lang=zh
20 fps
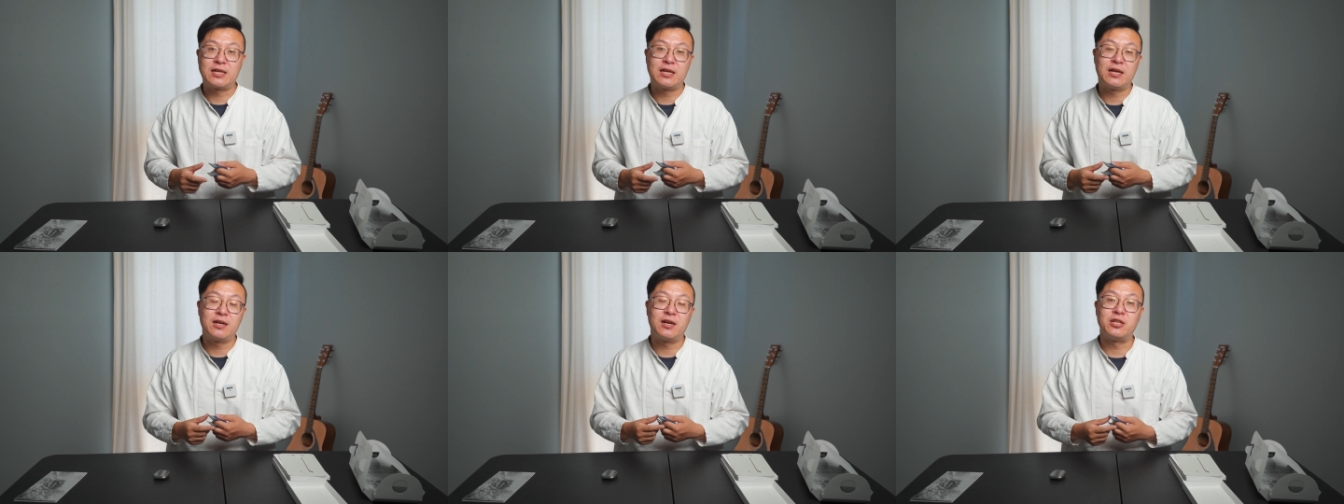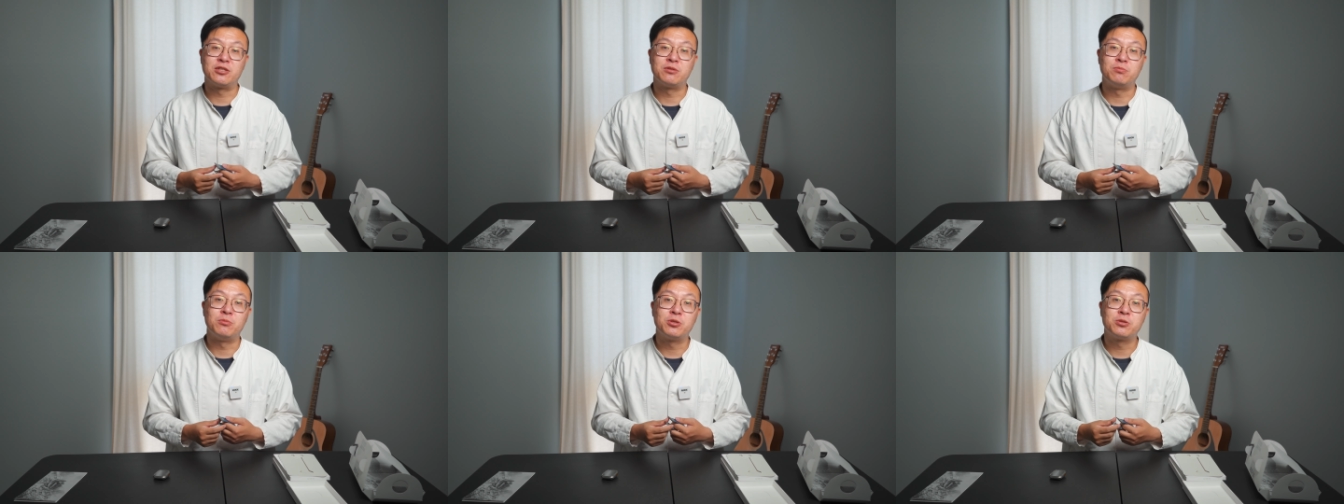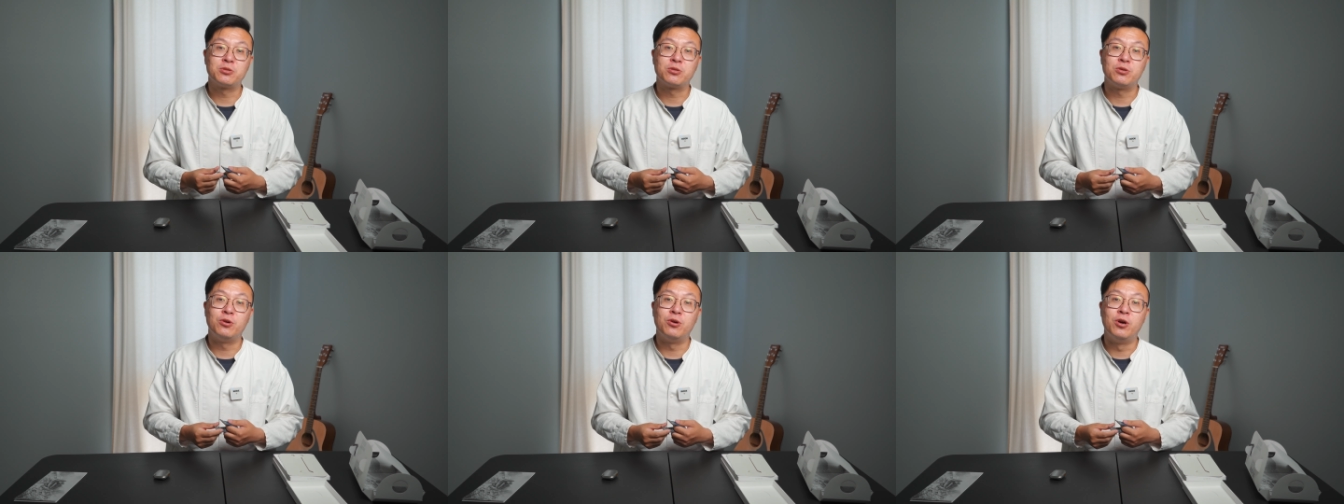看看什么
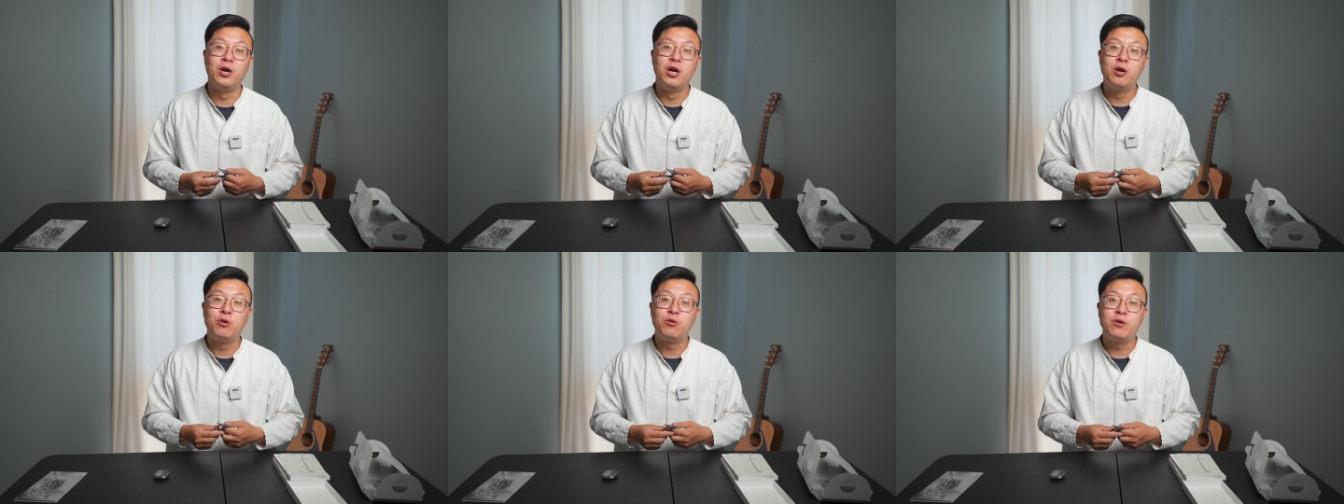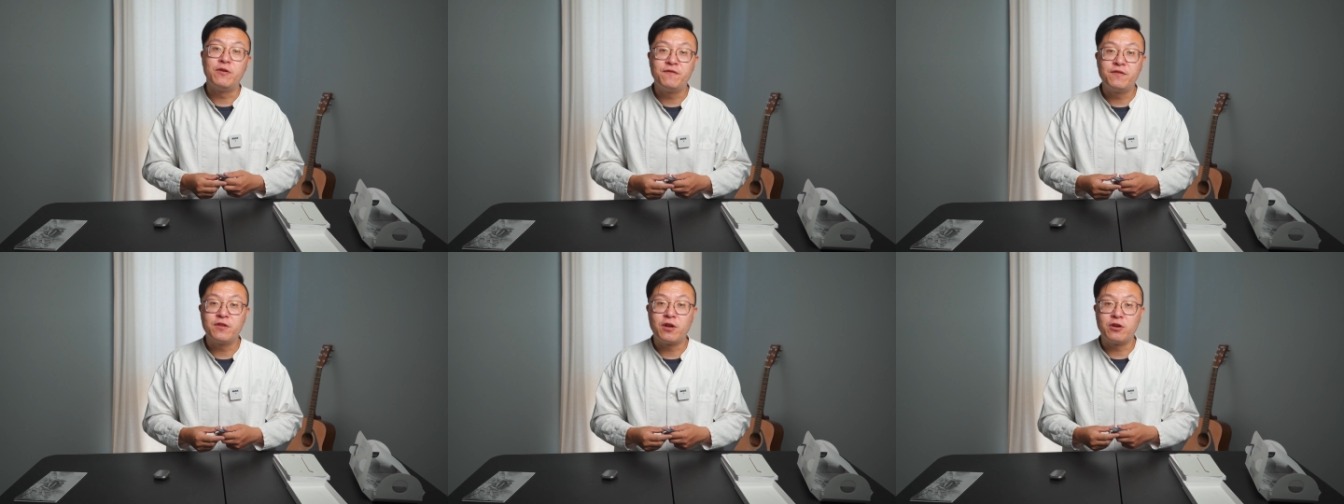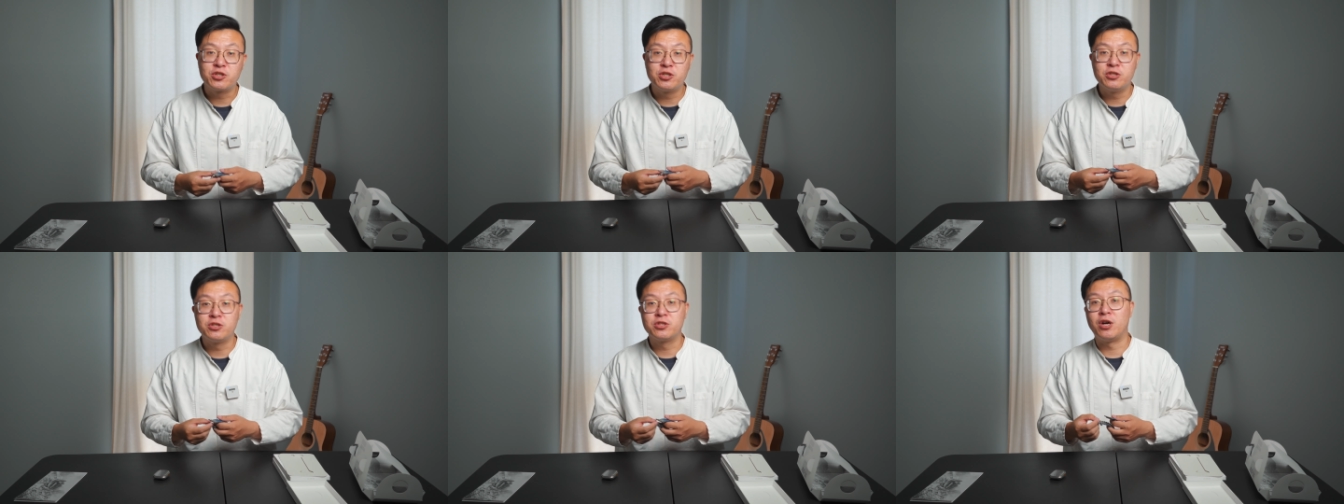时候恢复
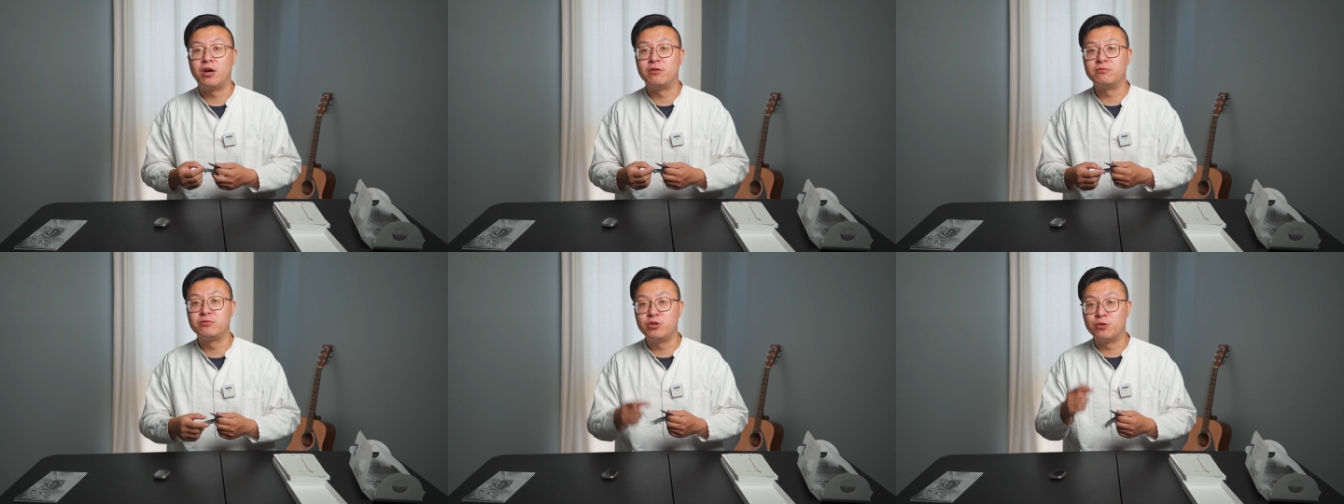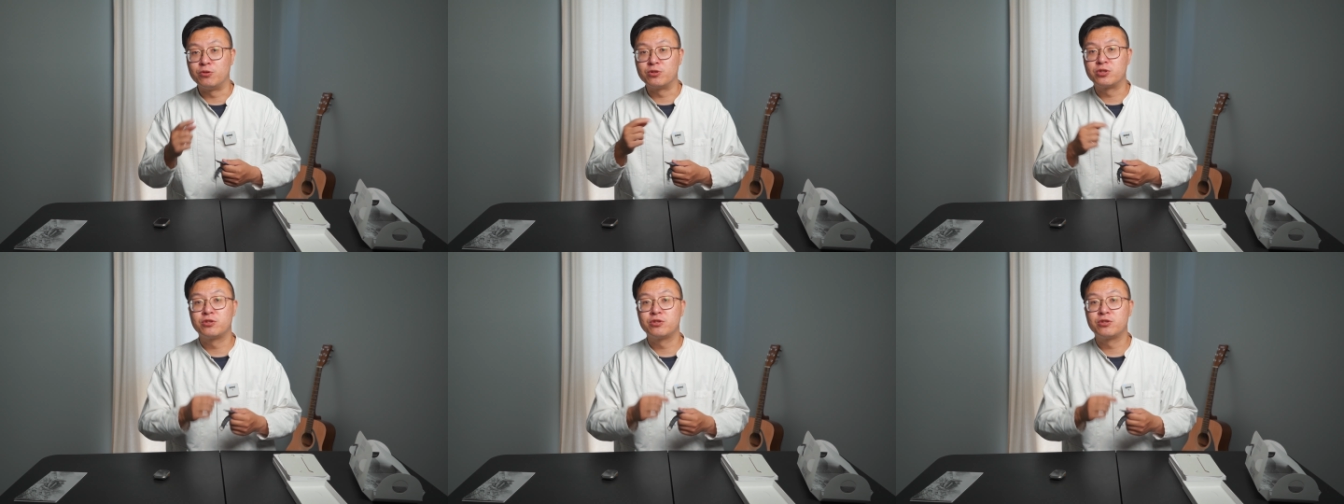到正常九